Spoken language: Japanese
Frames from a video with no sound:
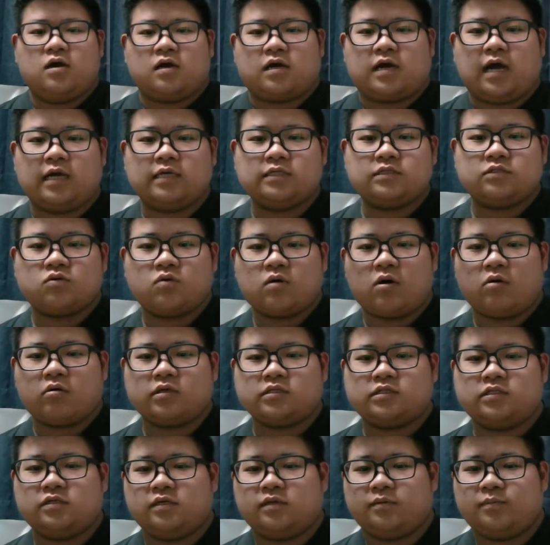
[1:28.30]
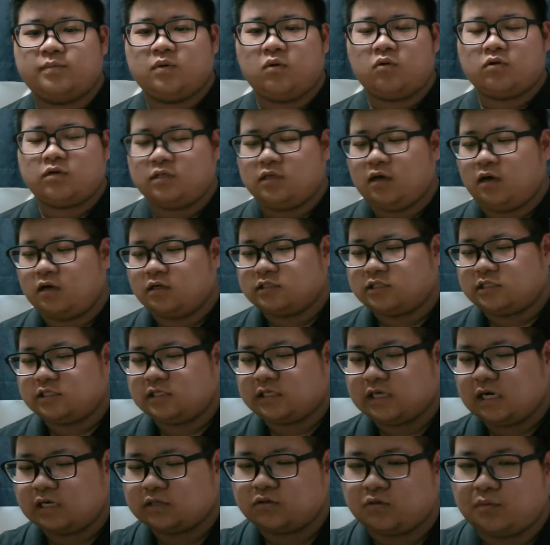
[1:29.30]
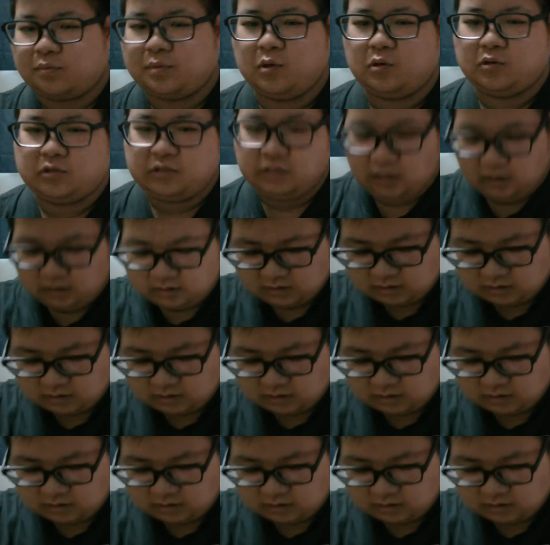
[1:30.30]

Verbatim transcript: 感情がおかしい。病気だ。しっかりと病気だ。